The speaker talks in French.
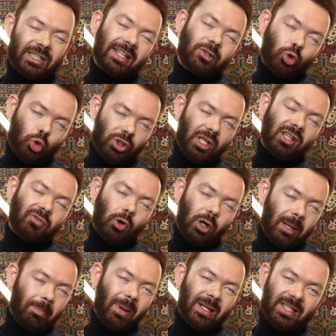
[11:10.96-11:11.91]
s'excuser
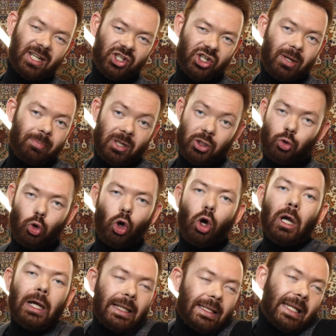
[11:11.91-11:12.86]
devant les passagers parce que
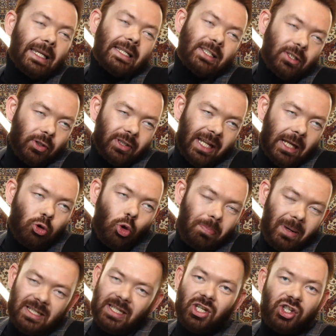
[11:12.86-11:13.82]
des centaines de
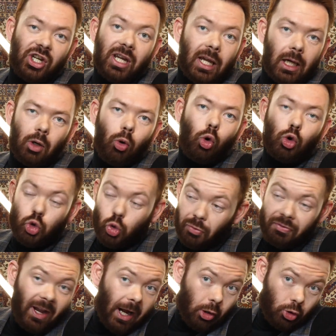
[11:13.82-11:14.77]
passagers ont
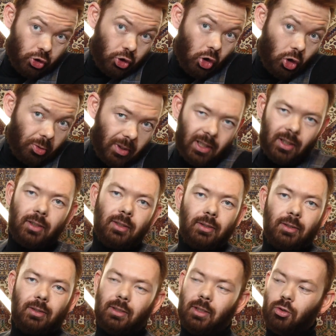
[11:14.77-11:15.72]
souffert à cause de lui,
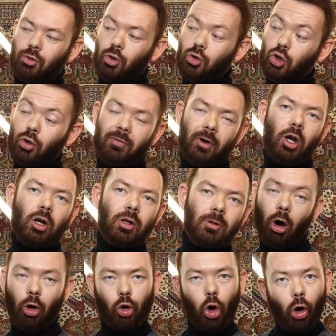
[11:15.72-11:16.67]
hein, à cause de ce vol.
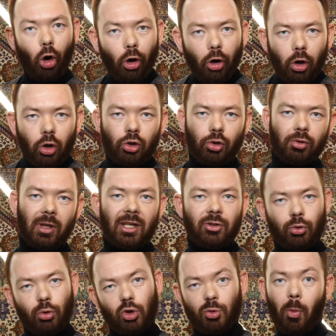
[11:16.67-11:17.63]
Encore oh, tu
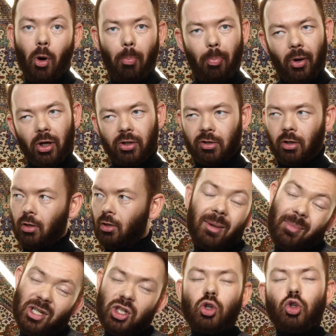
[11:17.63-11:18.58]
t'excuses, mon pote
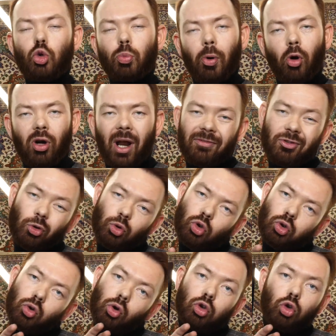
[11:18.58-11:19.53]
Imagine, tu prends l'avion,
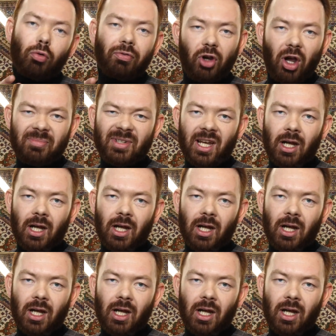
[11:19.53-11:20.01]
tu te retrouves comme